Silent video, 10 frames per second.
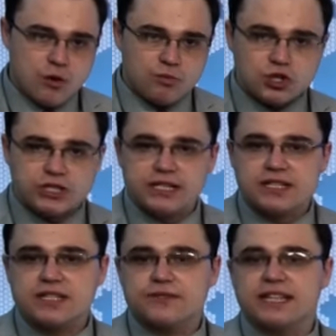Можно ли
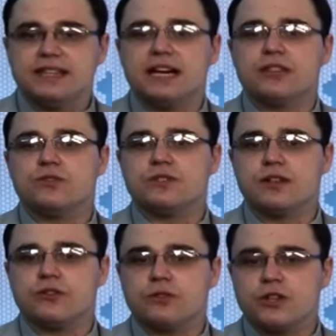назвать данную
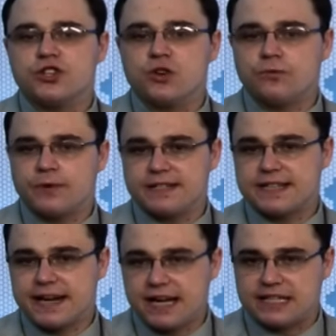серию толчков
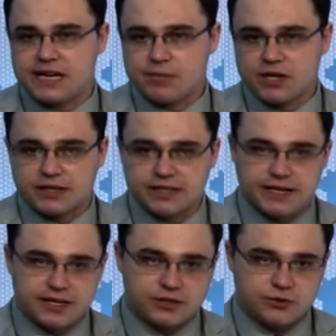разрядкой,
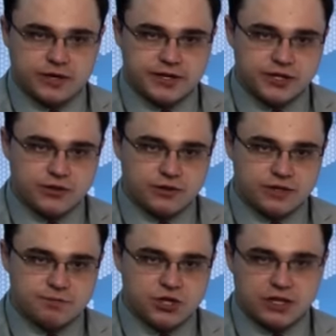благодаря которой
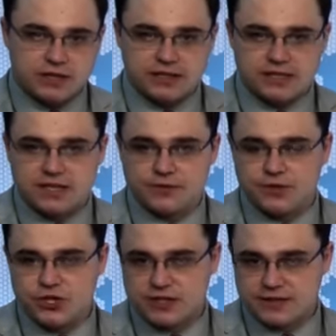регион избежал
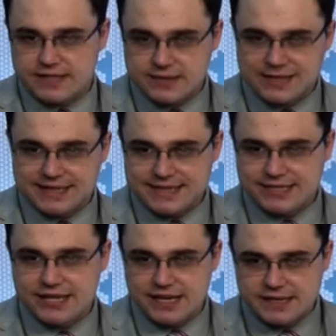катастрофического
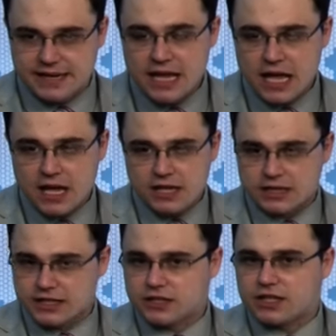землетрясения?
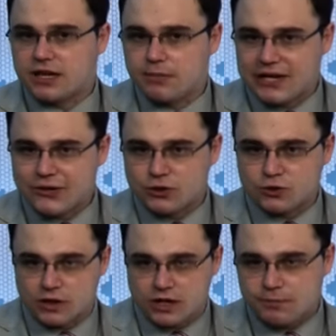Или это
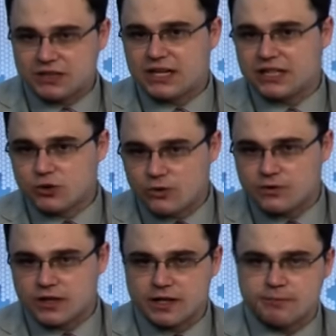наоборот, только
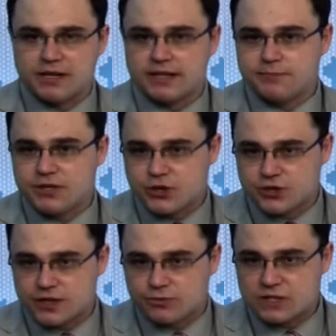подготовка к
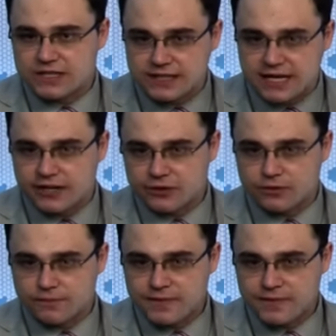апокалиптическому сценарию?